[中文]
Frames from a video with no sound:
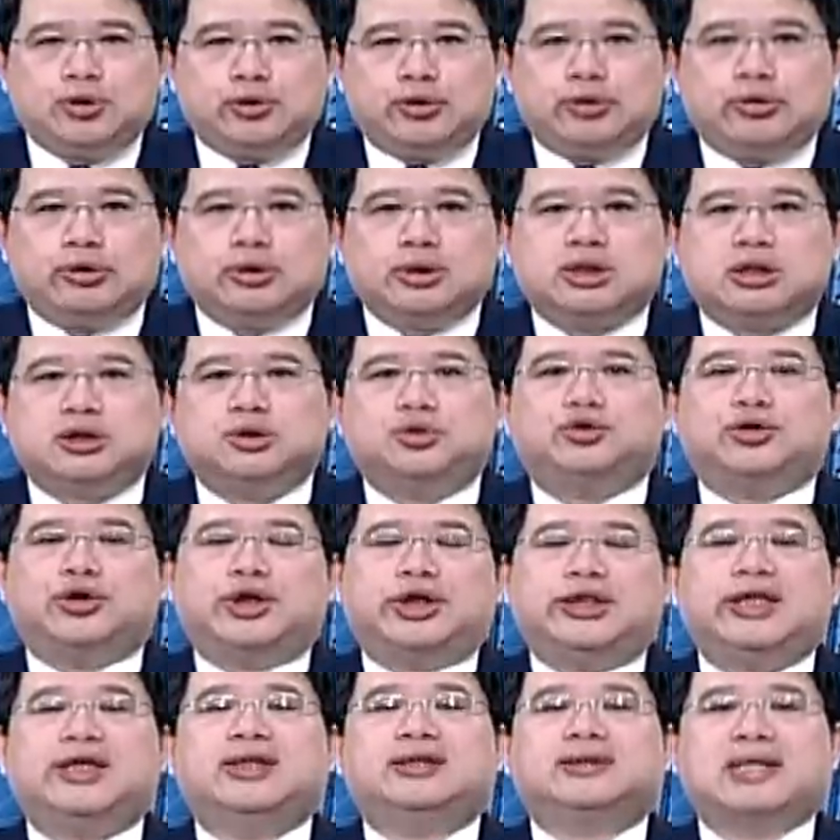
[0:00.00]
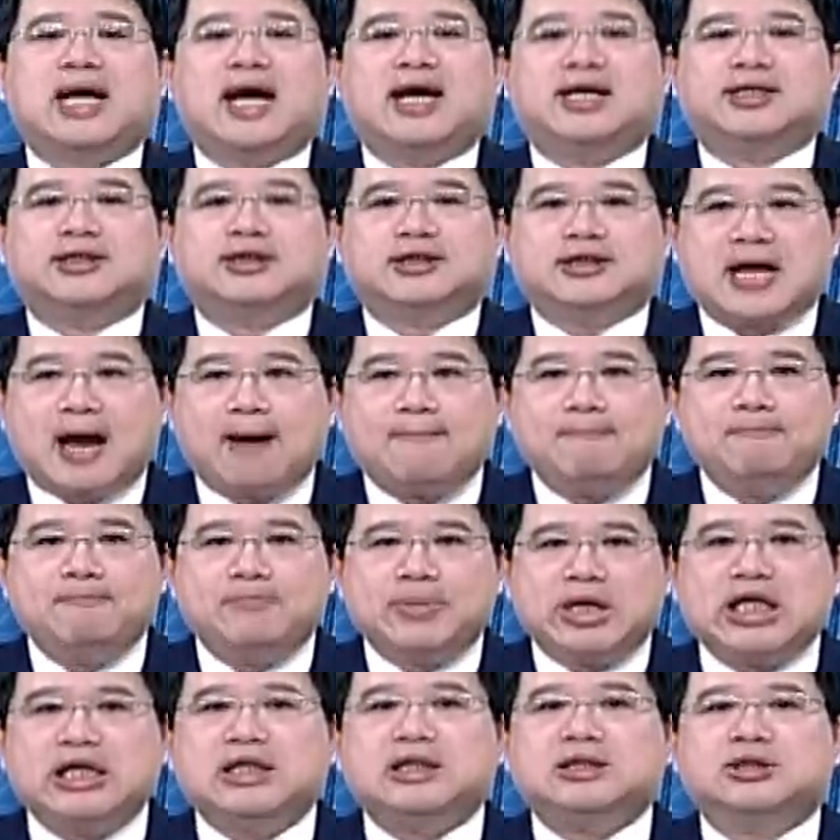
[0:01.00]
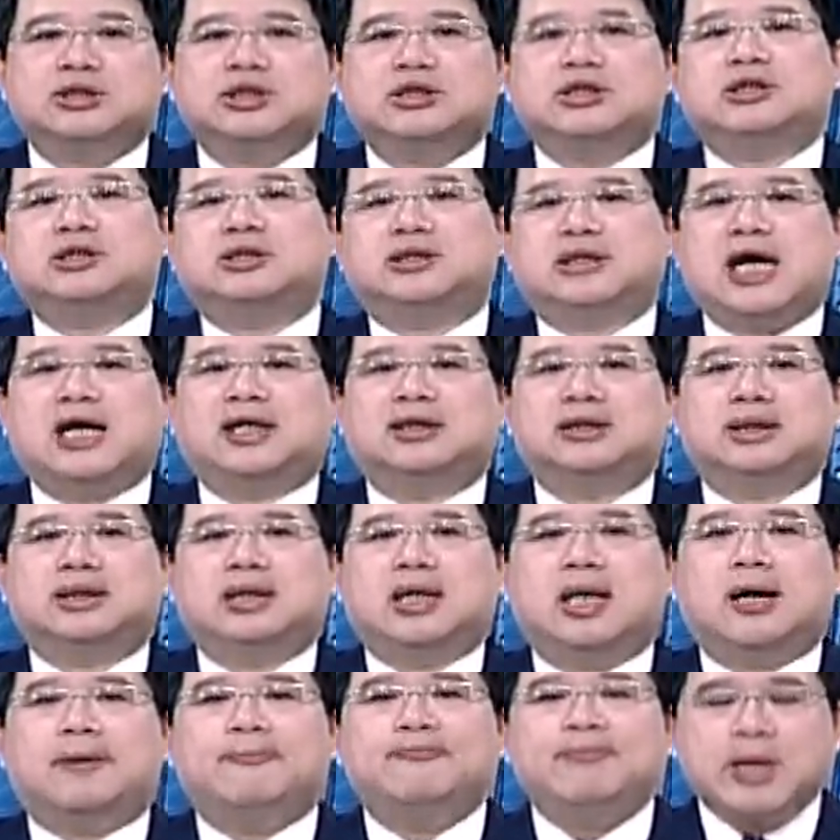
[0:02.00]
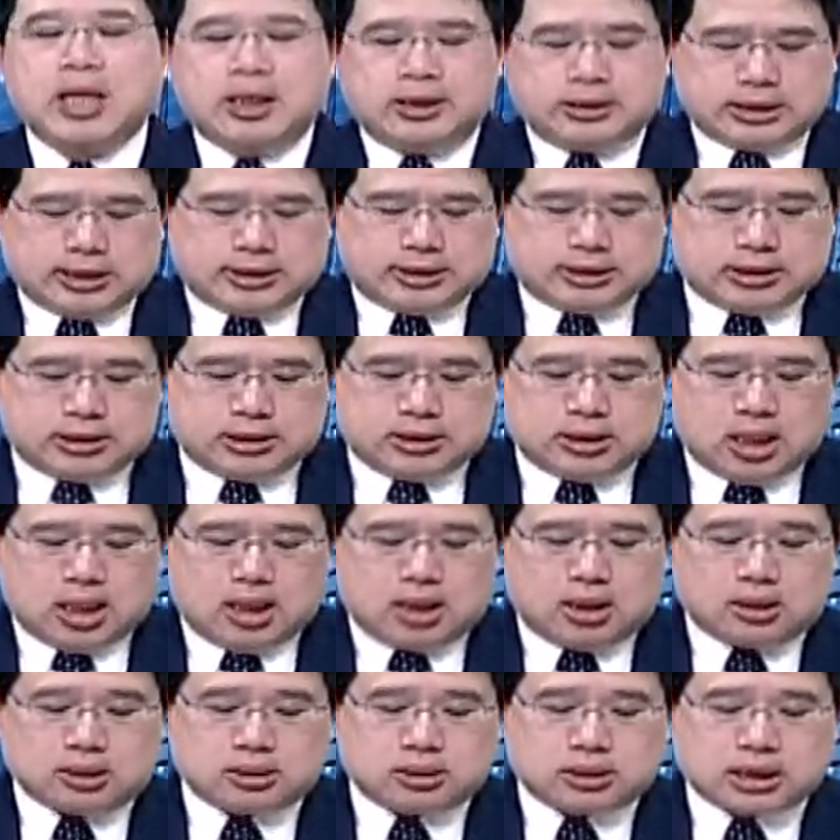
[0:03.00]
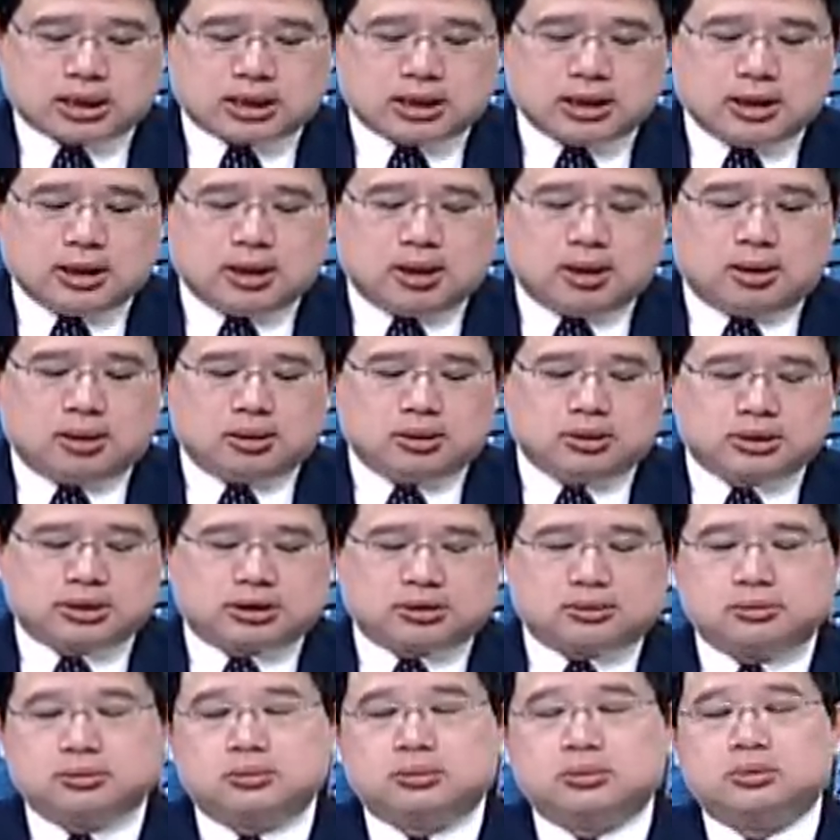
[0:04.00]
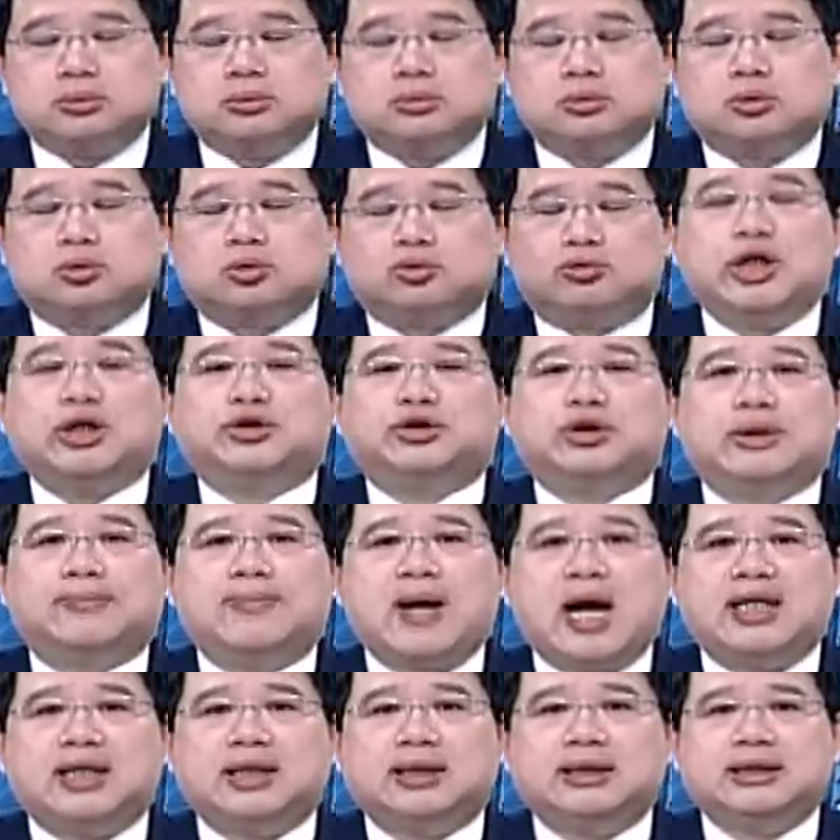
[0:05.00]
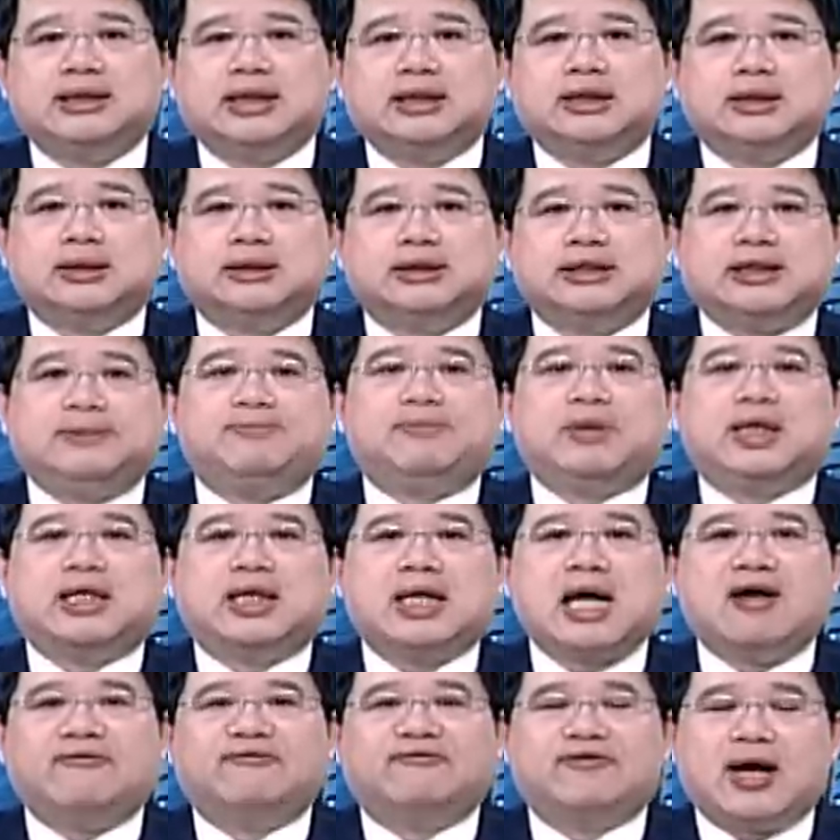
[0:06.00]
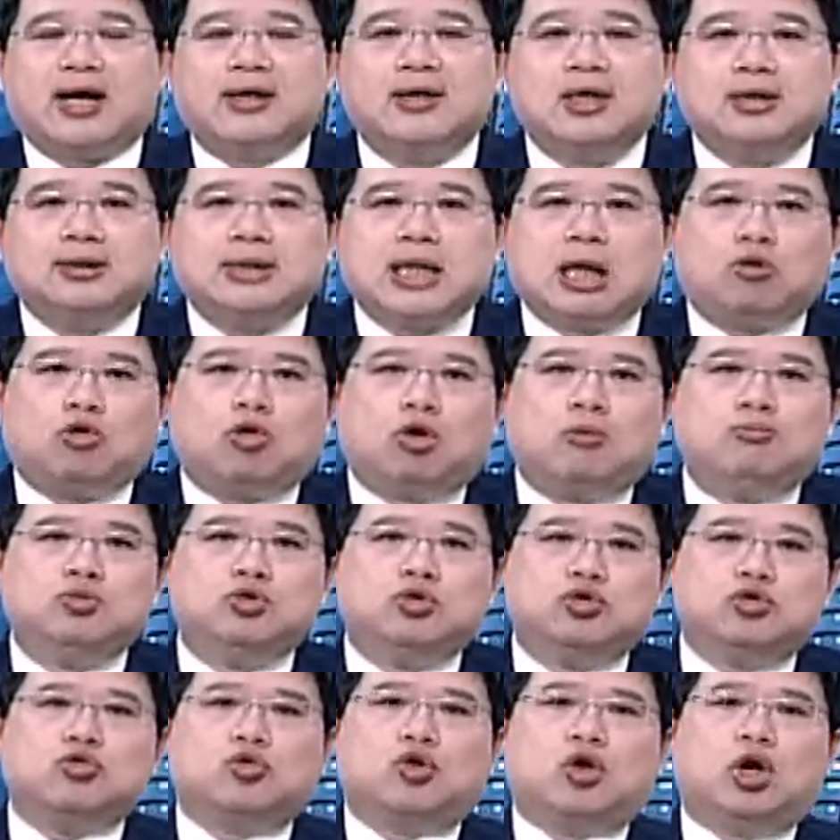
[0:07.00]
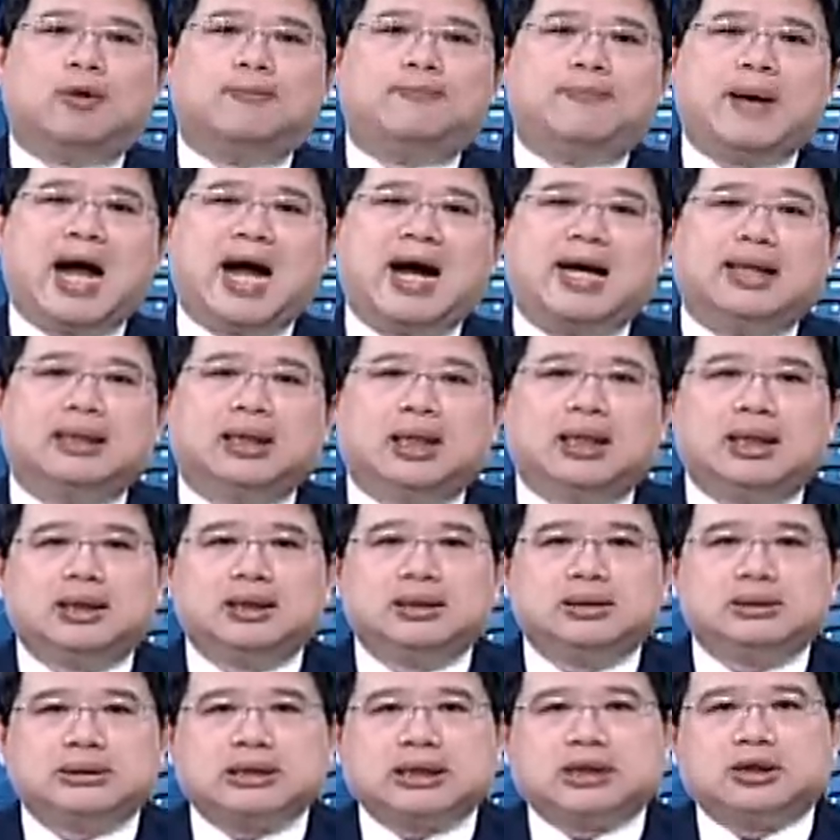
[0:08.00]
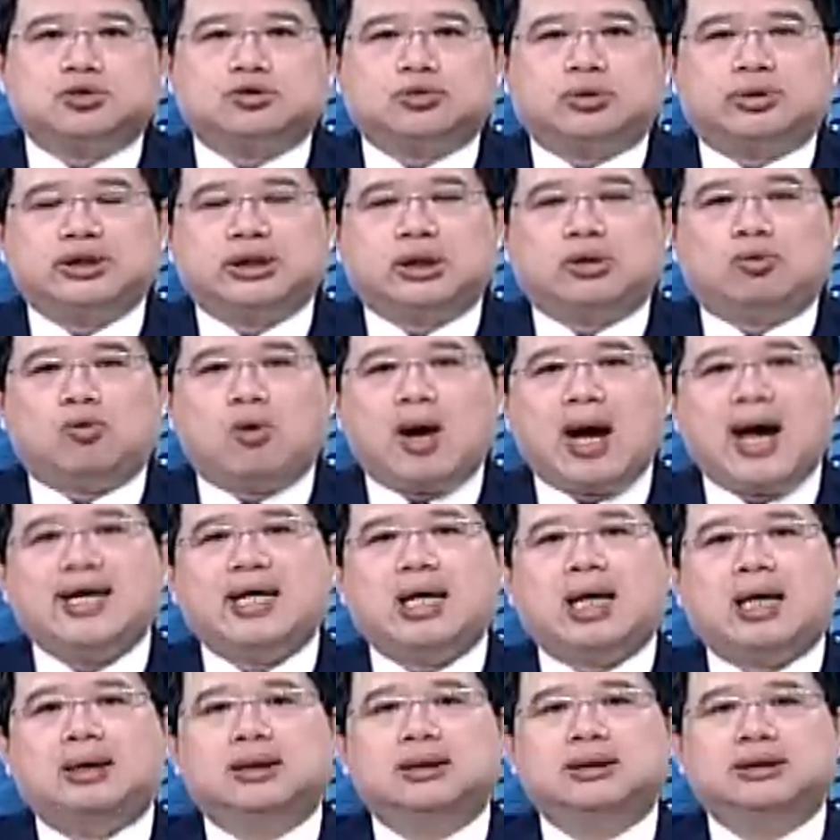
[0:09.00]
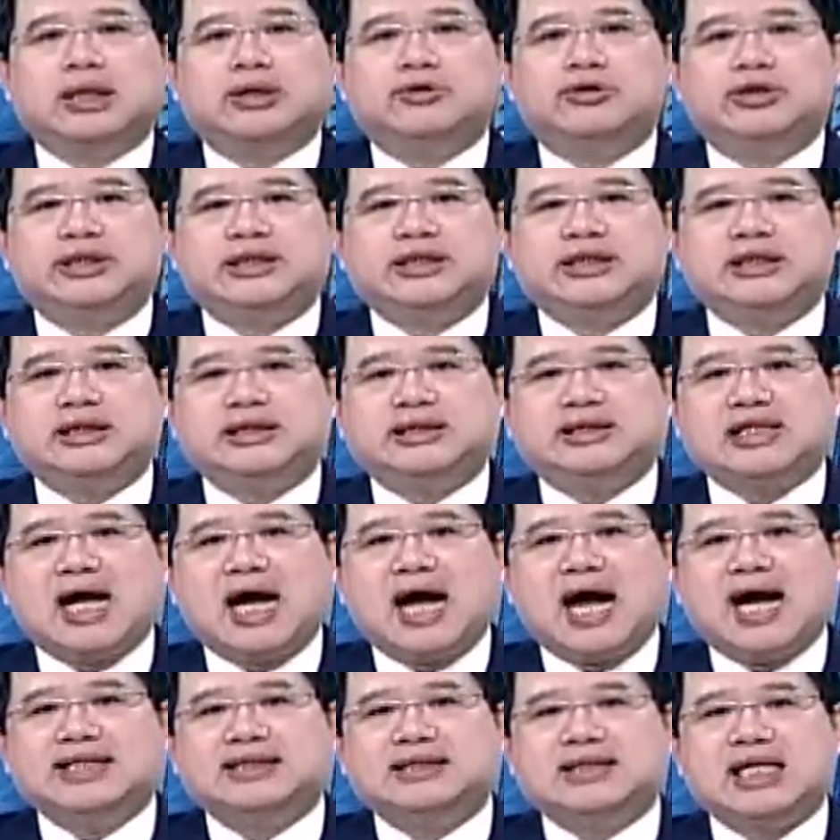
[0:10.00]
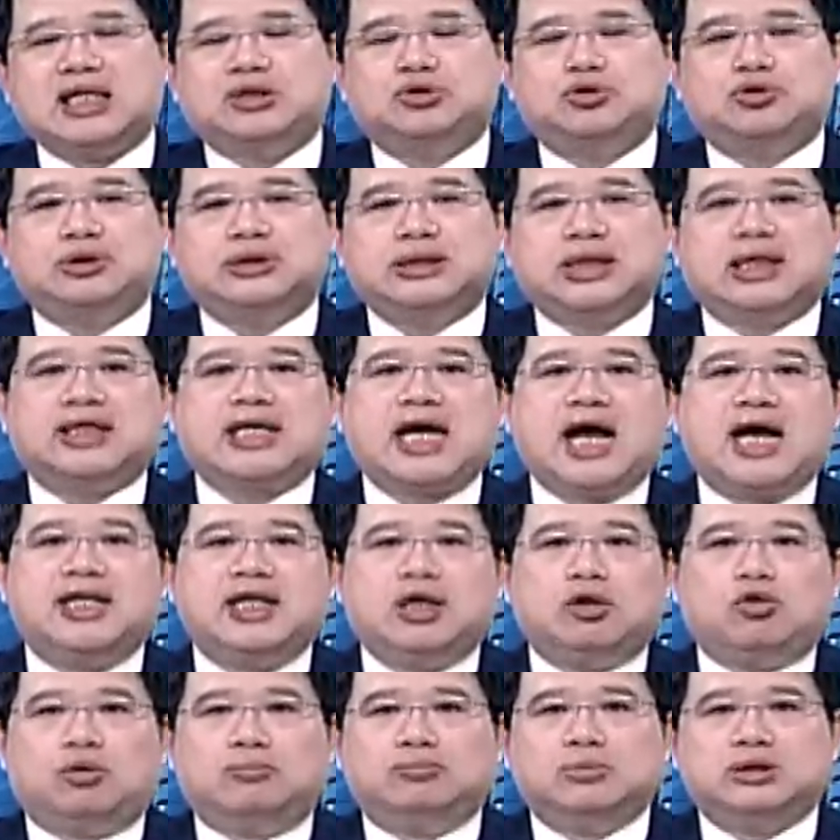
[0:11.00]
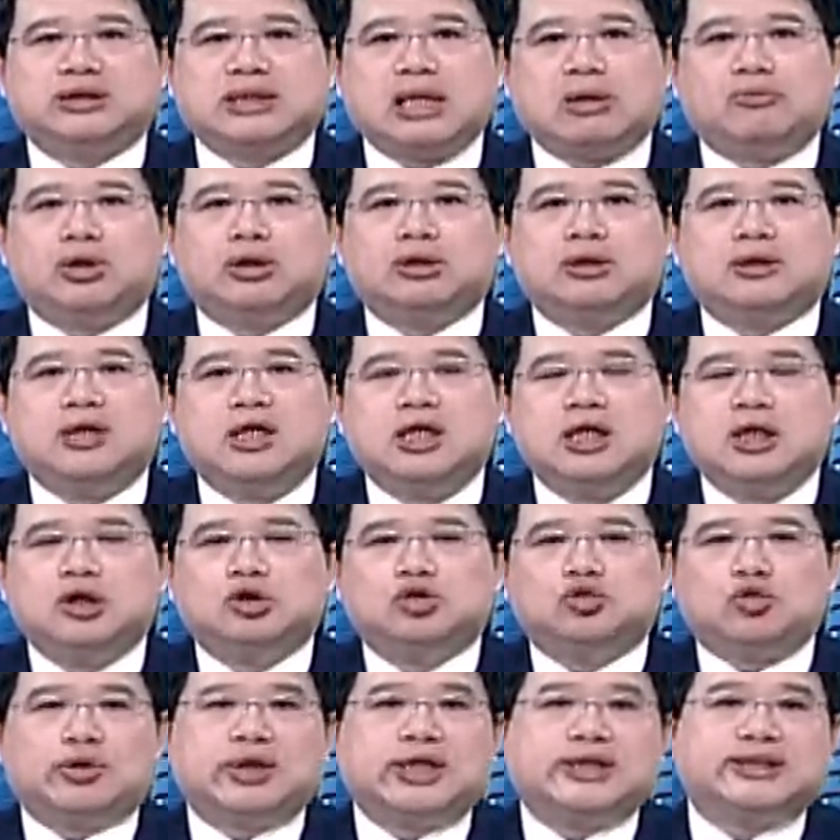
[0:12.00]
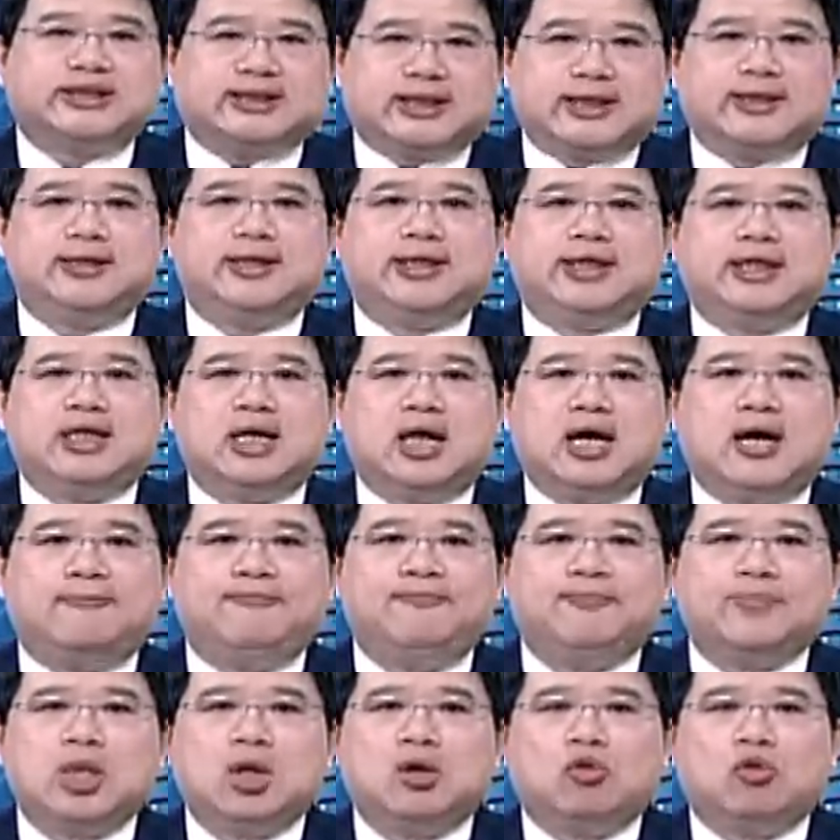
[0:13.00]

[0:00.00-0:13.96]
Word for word: 率是决定在商品市场的哈，这是呃古典学派的一个基本的看法。那我们如果把呃这个所谓的 Y 哈等于 C 加 I 加 G 这个概念，我们稍微做一个整理哈。